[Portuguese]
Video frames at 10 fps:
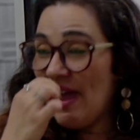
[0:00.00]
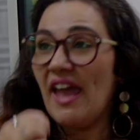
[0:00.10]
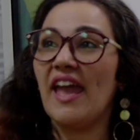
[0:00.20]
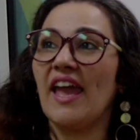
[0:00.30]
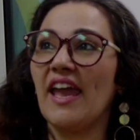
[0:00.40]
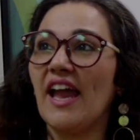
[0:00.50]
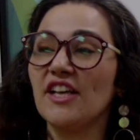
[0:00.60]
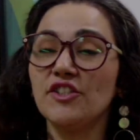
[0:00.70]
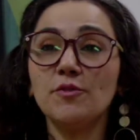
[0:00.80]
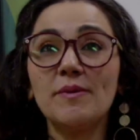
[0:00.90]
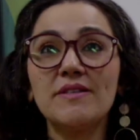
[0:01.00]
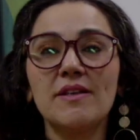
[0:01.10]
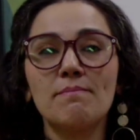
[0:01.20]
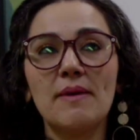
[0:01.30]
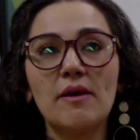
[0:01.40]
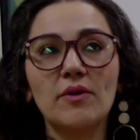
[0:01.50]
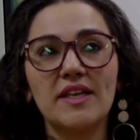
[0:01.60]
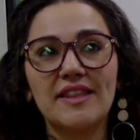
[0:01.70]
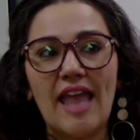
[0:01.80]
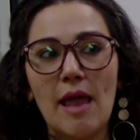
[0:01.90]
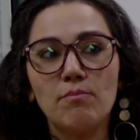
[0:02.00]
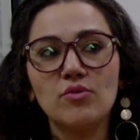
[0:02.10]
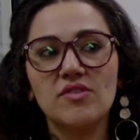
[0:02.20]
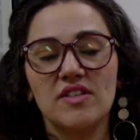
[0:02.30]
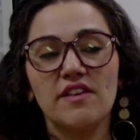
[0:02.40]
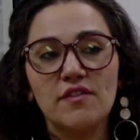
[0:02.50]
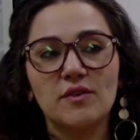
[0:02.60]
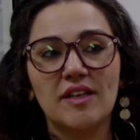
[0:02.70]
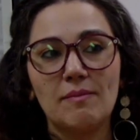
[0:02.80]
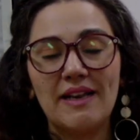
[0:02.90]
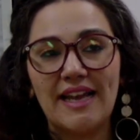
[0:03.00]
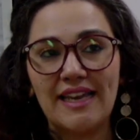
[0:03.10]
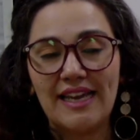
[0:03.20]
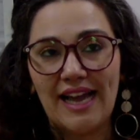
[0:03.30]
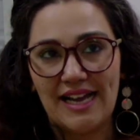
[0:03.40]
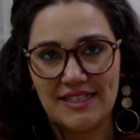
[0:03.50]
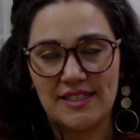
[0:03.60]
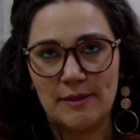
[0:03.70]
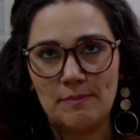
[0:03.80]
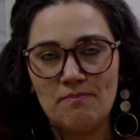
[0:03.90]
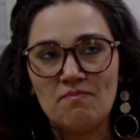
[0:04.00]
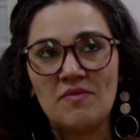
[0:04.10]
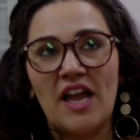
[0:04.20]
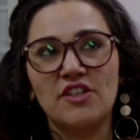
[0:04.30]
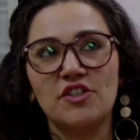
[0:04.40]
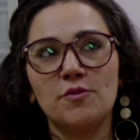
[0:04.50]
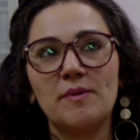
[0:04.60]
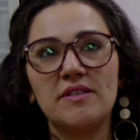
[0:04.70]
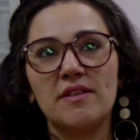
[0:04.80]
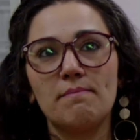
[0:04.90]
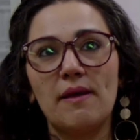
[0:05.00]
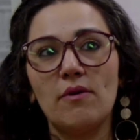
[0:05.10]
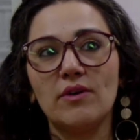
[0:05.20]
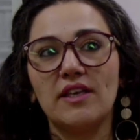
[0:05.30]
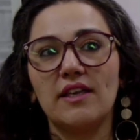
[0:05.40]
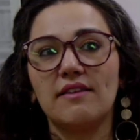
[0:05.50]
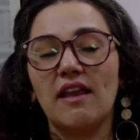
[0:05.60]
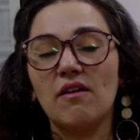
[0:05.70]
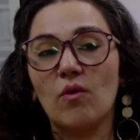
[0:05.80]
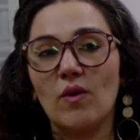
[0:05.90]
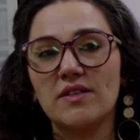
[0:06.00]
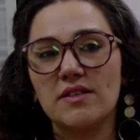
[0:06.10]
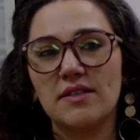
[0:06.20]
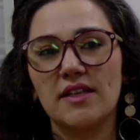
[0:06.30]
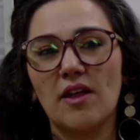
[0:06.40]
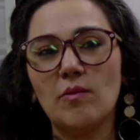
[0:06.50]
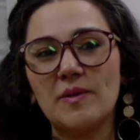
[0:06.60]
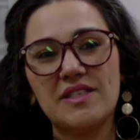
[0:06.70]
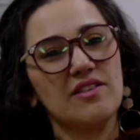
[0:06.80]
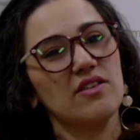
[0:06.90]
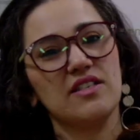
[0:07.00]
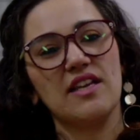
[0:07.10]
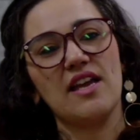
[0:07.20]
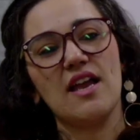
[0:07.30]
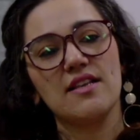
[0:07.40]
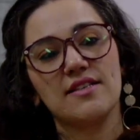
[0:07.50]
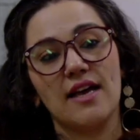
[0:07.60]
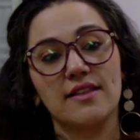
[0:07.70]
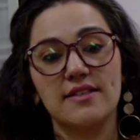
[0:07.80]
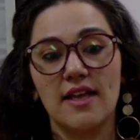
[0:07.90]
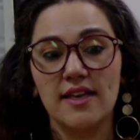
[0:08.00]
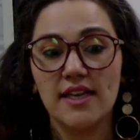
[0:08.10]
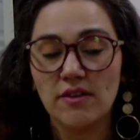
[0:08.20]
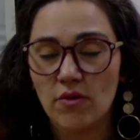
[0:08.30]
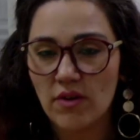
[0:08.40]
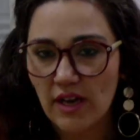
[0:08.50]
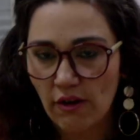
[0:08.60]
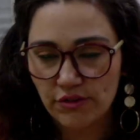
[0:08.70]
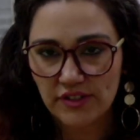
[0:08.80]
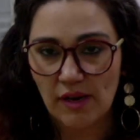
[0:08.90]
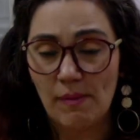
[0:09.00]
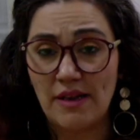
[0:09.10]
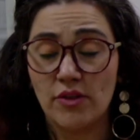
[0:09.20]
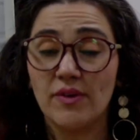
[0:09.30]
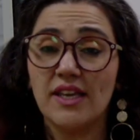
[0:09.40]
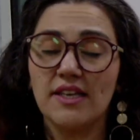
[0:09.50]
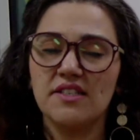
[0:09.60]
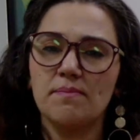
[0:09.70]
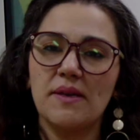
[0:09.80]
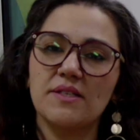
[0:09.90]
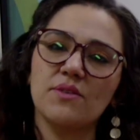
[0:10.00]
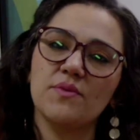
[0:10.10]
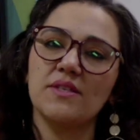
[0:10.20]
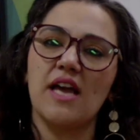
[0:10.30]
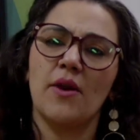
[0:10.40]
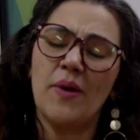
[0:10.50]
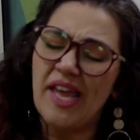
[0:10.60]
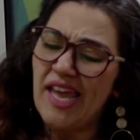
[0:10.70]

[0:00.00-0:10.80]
É, a gente percebeu que é possível trabalhar em casa. A gente percebeu que tem coisas que não precisam ser realizadas ali no local de trabalho. Então, o que, que as empresas fizeram?